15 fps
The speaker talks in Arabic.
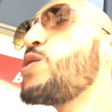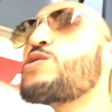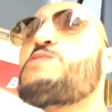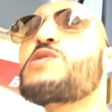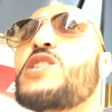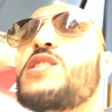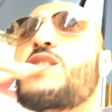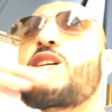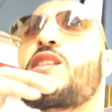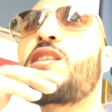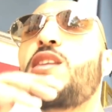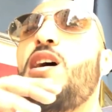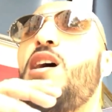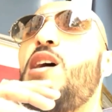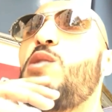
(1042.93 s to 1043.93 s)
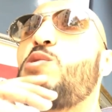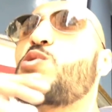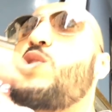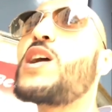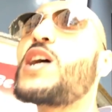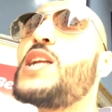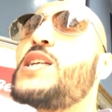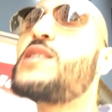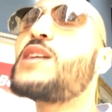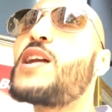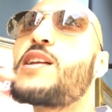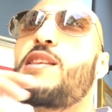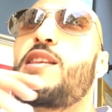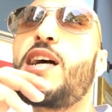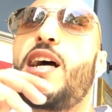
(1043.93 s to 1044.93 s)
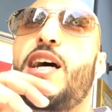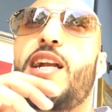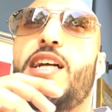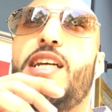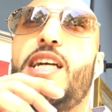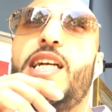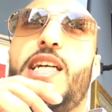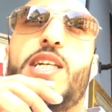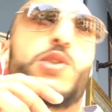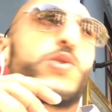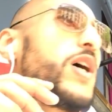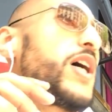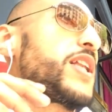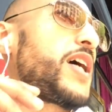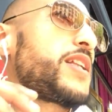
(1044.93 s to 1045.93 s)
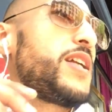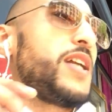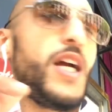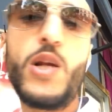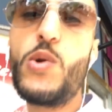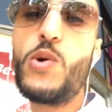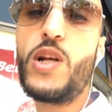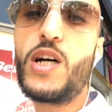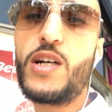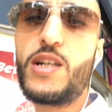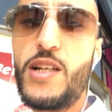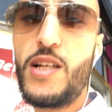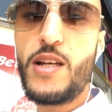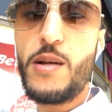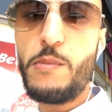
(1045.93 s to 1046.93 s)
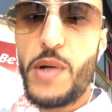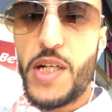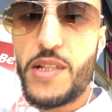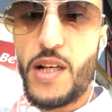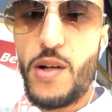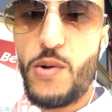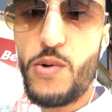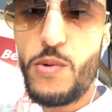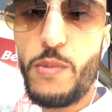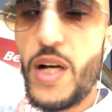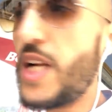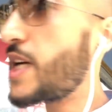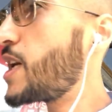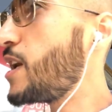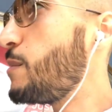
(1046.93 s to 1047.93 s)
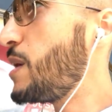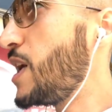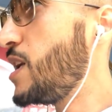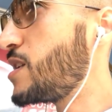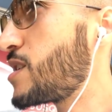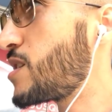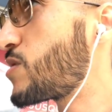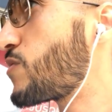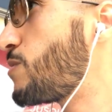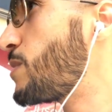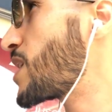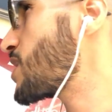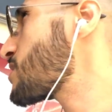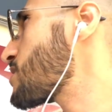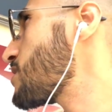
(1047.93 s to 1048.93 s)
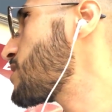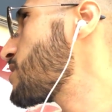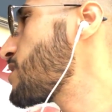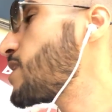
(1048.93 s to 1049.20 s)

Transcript: وتمشي تتغدى وتقول خليه حتى الغدا كاع راني عييت وعاد غادي نحلو لا باغي تحلو بالك الا ما حليتيش في المكازا